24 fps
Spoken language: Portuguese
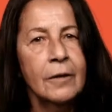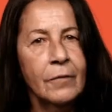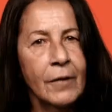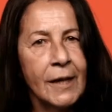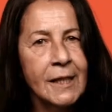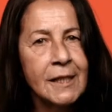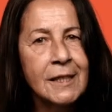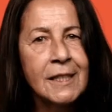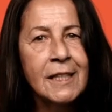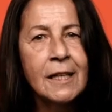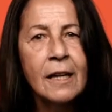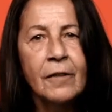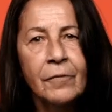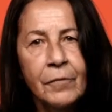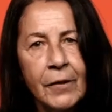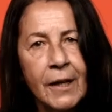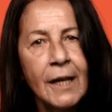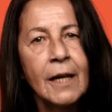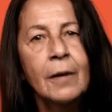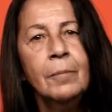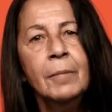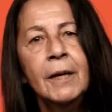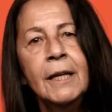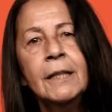que vai ser a
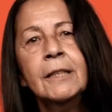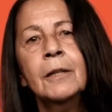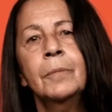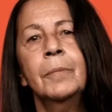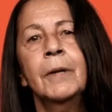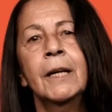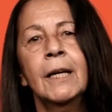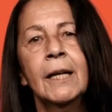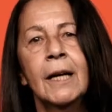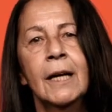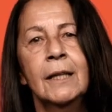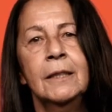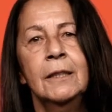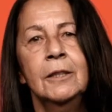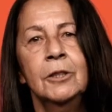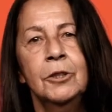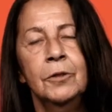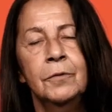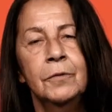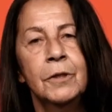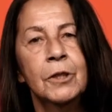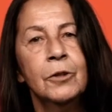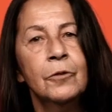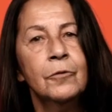ferramenta para cada
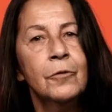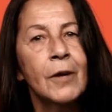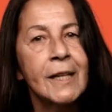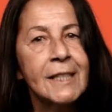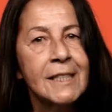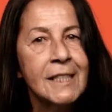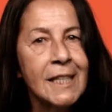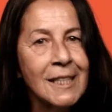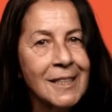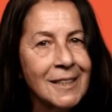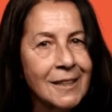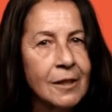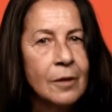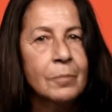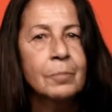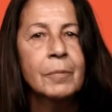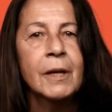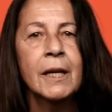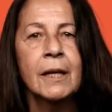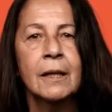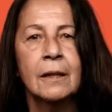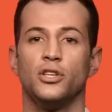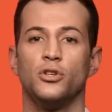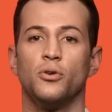indivíduo fazer
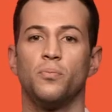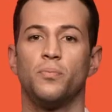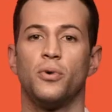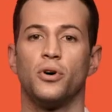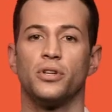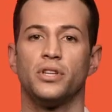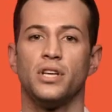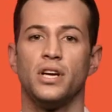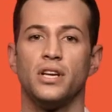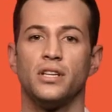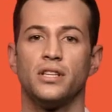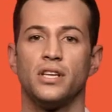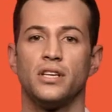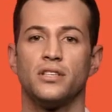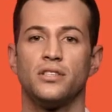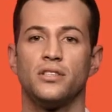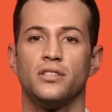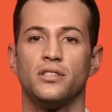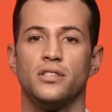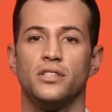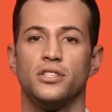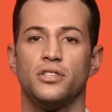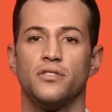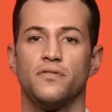também. E o poder
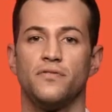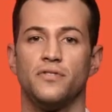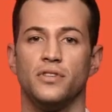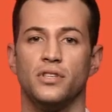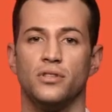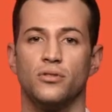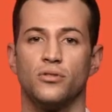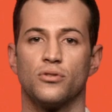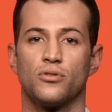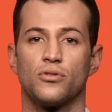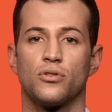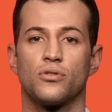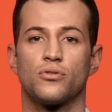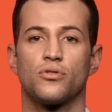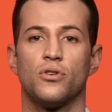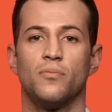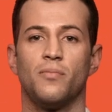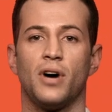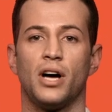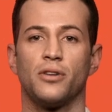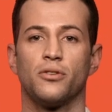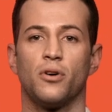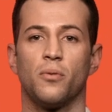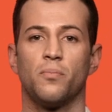desses indivíduos,
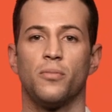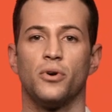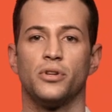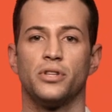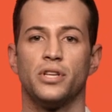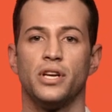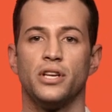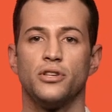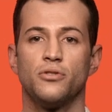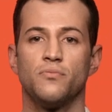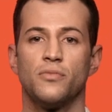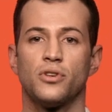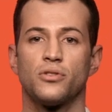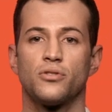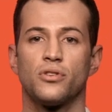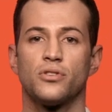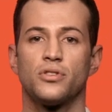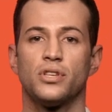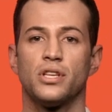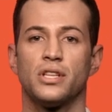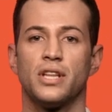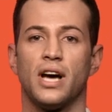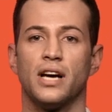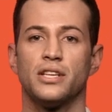somado ao poder de uma
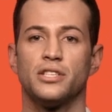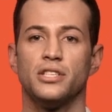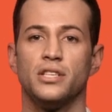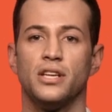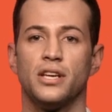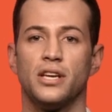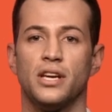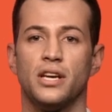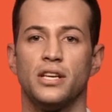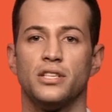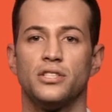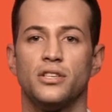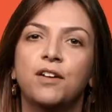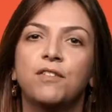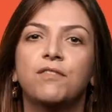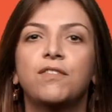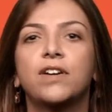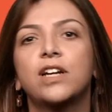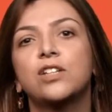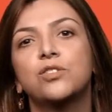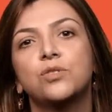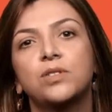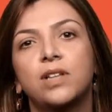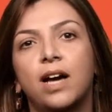sociedade em rede,
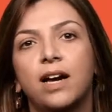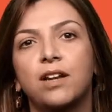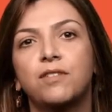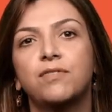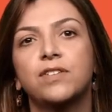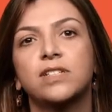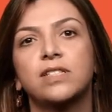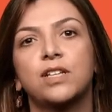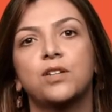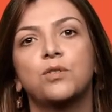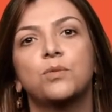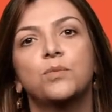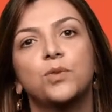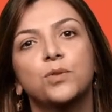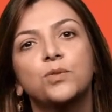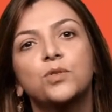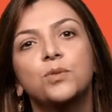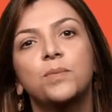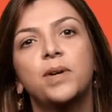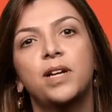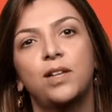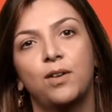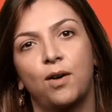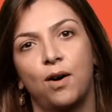vai ajudar a fazer o um
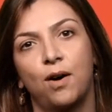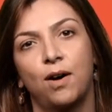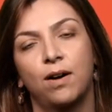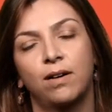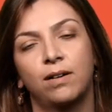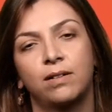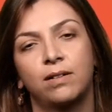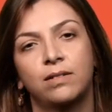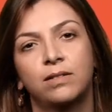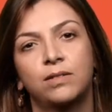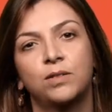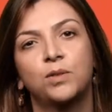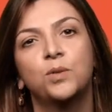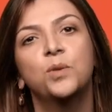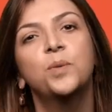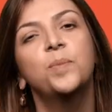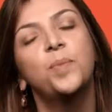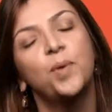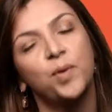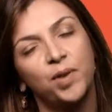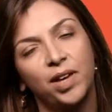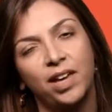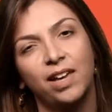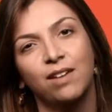mundo melhor, um
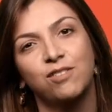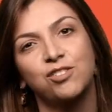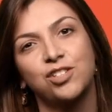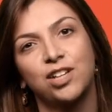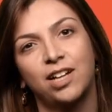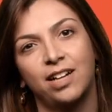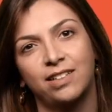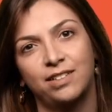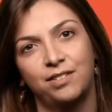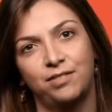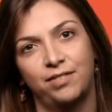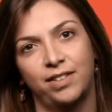pouquinho de cada